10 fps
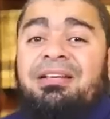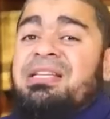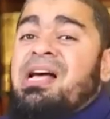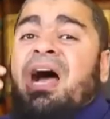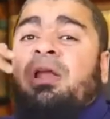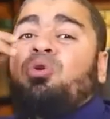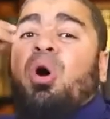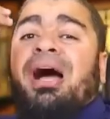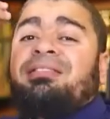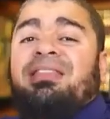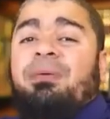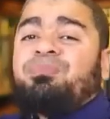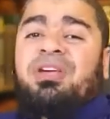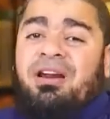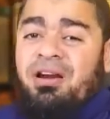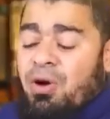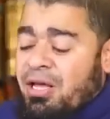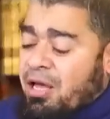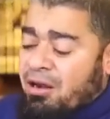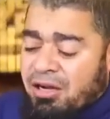يصحح لكم حتى 200 روايه